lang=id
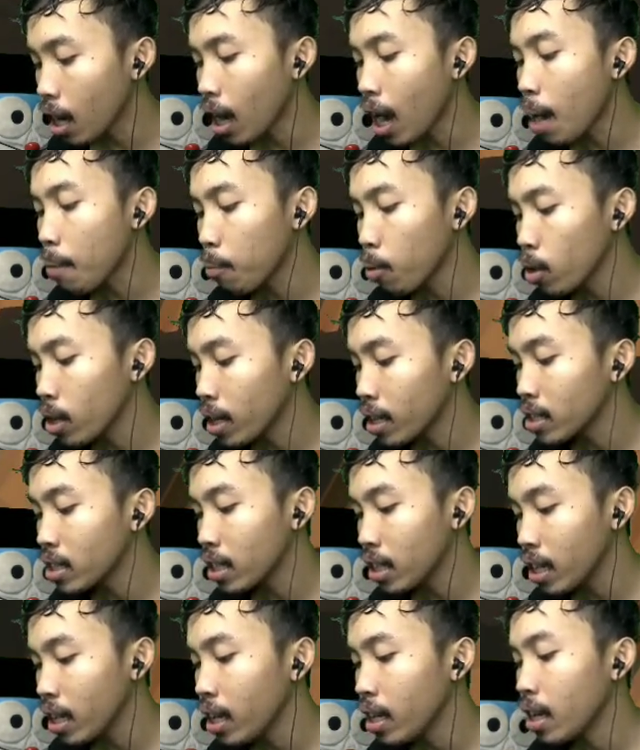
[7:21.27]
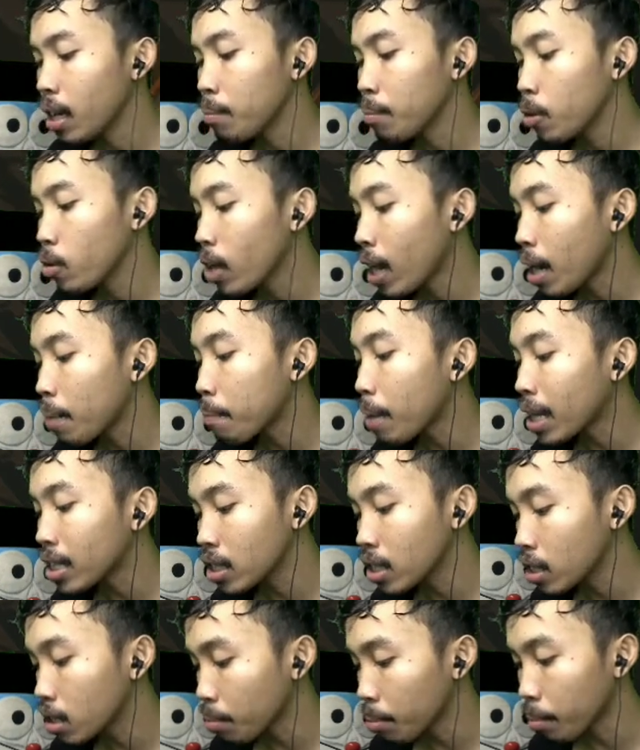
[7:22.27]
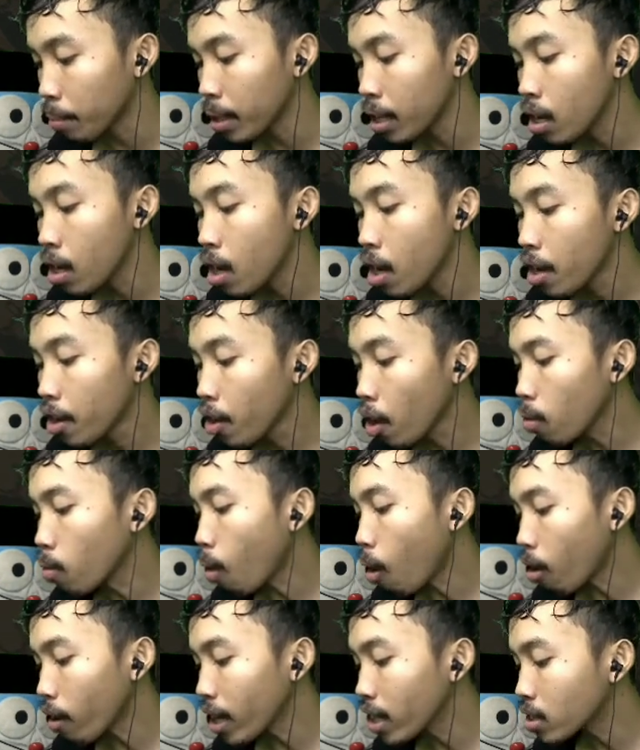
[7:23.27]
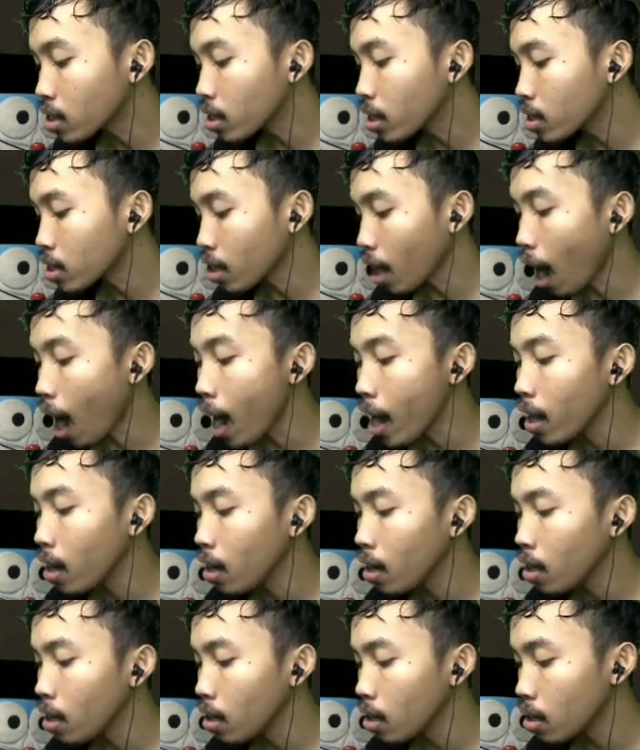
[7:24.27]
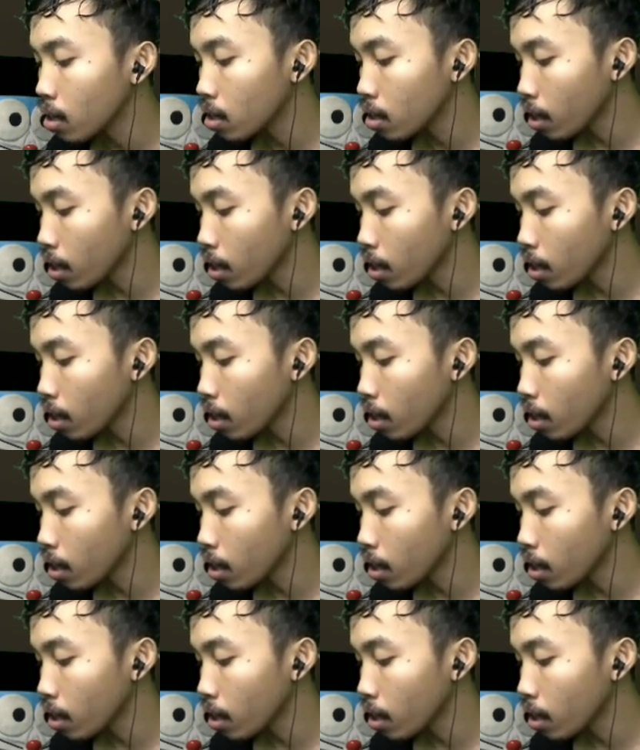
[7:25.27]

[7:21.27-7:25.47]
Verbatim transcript: kabur dari sini dan menggunakan vaksin teman-teman don't worry sis I'll